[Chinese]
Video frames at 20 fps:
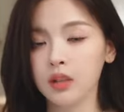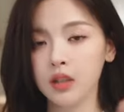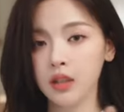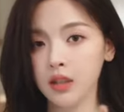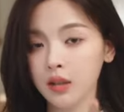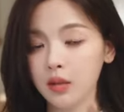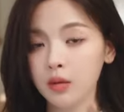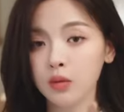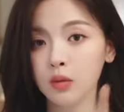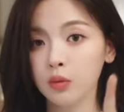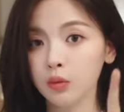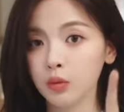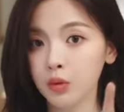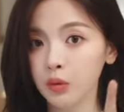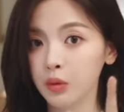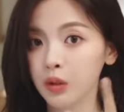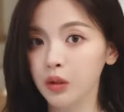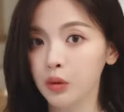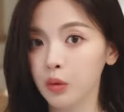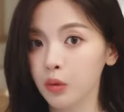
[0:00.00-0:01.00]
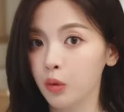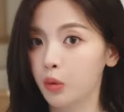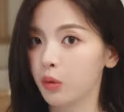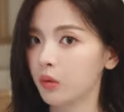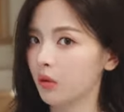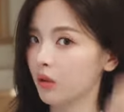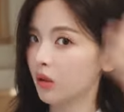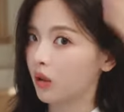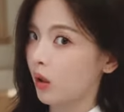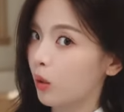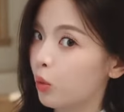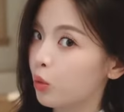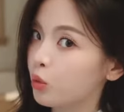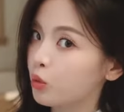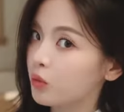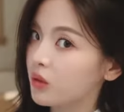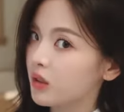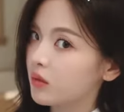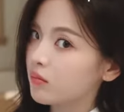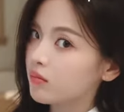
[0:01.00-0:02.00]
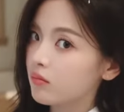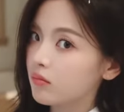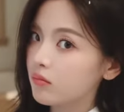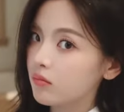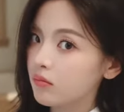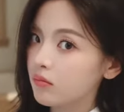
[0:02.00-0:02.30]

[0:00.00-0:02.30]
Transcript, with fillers: 轻松就能拥有高颅顶。